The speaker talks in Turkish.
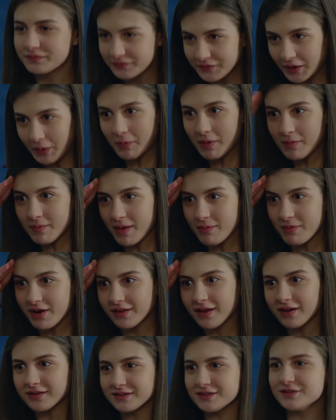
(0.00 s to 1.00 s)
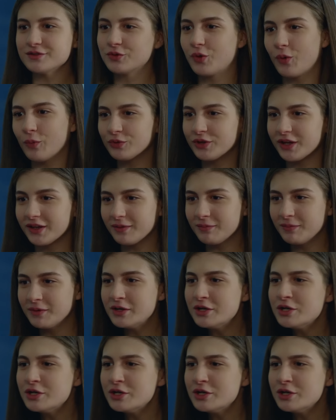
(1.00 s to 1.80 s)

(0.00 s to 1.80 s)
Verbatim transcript: Tamam emredersiniz komutanım.